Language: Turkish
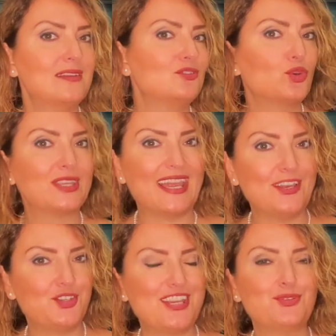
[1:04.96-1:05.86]
Çok
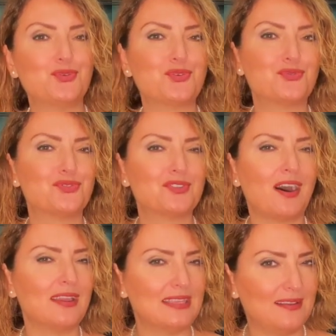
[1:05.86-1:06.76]
geleceğe dönüktür,
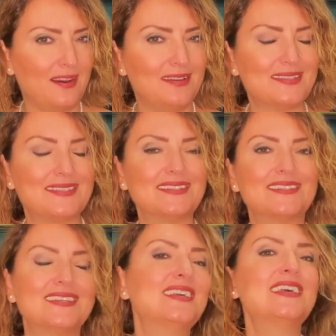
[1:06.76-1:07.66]
daha
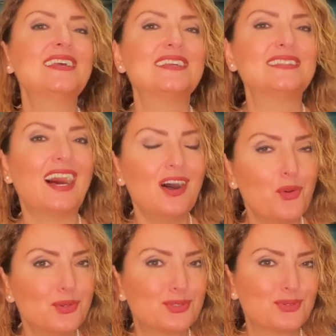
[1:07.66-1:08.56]
idealisttir. Daha
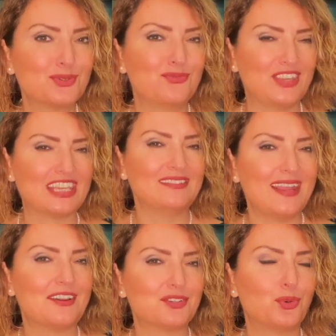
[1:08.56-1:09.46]
özgür
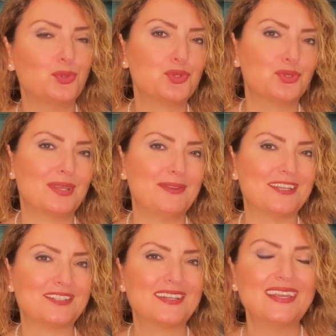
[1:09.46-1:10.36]
fikirler
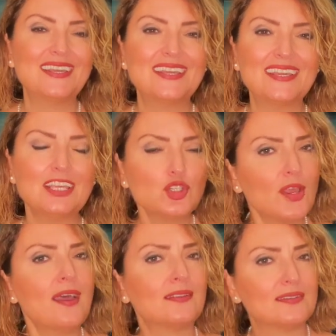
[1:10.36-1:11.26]
oluşturabilir. İş
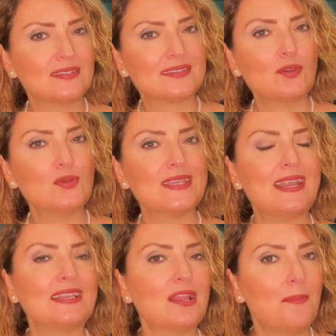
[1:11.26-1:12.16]
hayatınızda
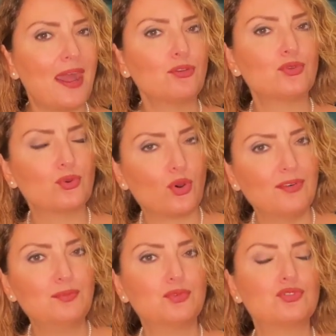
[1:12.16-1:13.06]
özellikle Merkür'ün
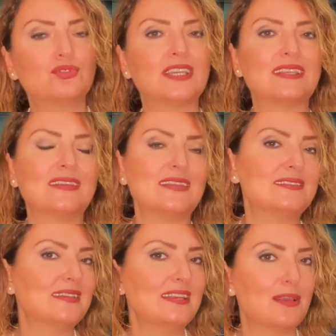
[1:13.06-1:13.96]
Kova burcundaki
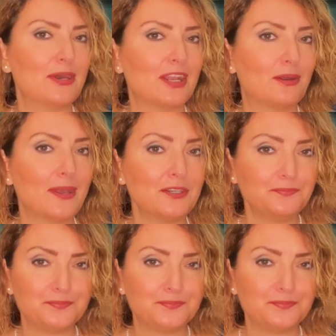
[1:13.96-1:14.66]
tesiriyle beraber